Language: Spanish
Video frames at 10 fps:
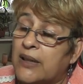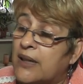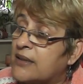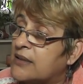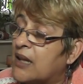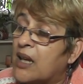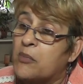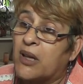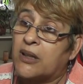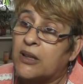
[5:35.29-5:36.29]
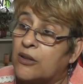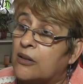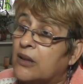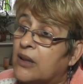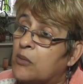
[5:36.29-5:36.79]
y el licenciado
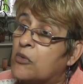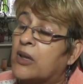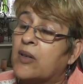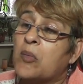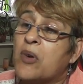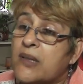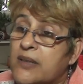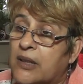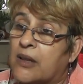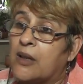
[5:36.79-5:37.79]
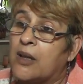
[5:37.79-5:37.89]
Maquinón, dijimos, ¿qué vamos a hacer?